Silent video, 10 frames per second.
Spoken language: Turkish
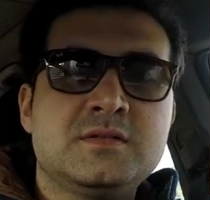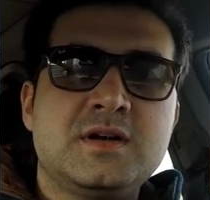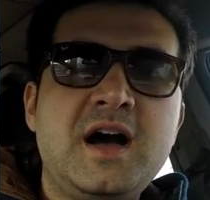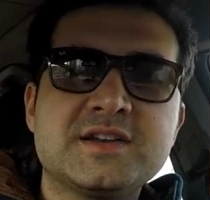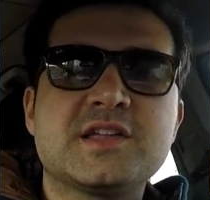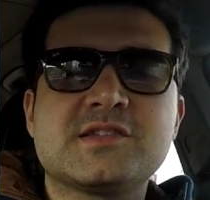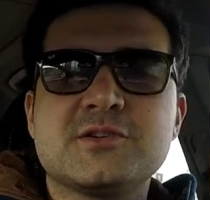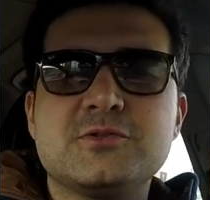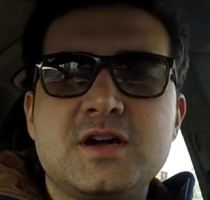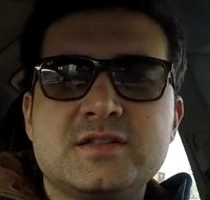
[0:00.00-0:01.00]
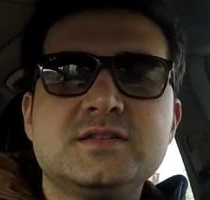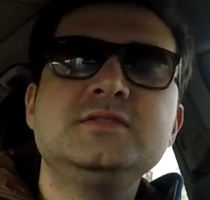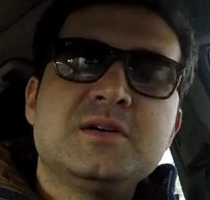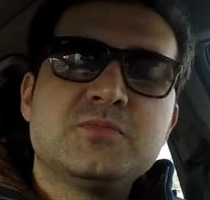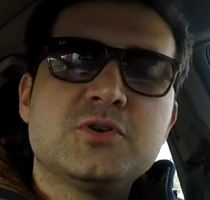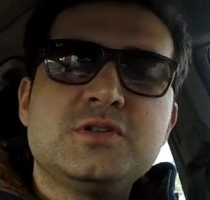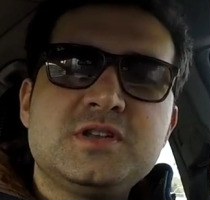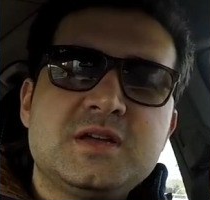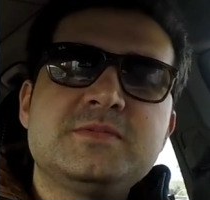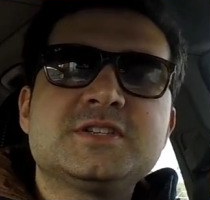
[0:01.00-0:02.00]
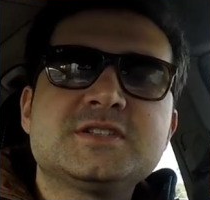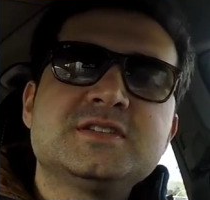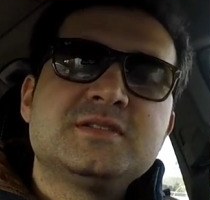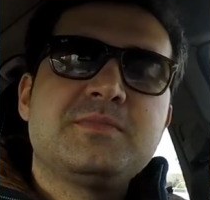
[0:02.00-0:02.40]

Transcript: Herkese günaydın. Bugün yine bir